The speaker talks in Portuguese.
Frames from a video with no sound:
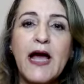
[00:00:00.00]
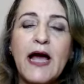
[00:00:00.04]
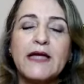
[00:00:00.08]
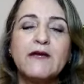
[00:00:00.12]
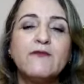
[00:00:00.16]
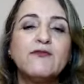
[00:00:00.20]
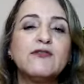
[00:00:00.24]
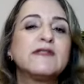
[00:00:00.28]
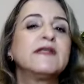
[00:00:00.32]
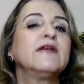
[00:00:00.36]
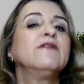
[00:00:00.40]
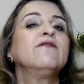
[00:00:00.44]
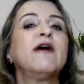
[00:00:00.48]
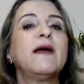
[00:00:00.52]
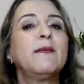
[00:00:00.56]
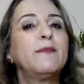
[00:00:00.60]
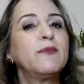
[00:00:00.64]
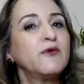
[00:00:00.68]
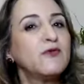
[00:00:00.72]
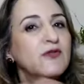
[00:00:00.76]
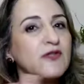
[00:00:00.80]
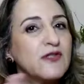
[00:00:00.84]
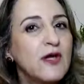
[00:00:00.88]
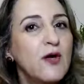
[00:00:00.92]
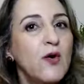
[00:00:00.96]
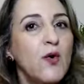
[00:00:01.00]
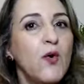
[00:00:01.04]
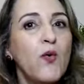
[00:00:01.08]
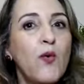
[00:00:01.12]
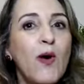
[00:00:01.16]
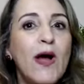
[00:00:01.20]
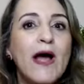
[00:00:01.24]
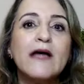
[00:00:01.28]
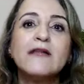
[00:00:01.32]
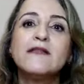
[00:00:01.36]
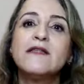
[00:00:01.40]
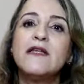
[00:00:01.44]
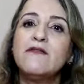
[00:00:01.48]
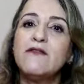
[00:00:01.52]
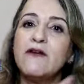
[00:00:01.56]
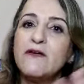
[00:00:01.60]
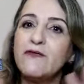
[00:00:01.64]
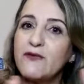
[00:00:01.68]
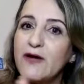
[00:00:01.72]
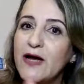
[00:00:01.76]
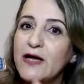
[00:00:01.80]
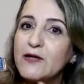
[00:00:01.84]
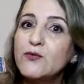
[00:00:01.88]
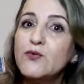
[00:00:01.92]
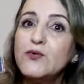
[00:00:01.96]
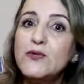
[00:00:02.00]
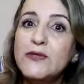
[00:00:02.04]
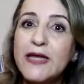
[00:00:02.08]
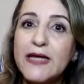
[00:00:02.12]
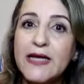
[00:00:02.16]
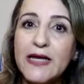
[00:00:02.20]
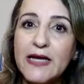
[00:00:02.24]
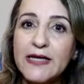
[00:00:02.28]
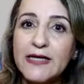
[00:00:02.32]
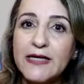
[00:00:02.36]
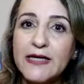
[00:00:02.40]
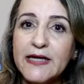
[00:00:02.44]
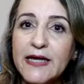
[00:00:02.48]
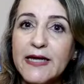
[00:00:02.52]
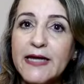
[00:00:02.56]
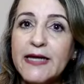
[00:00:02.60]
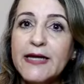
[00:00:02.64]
Aí você vai para o seu quarto, ele vai ficar no dele.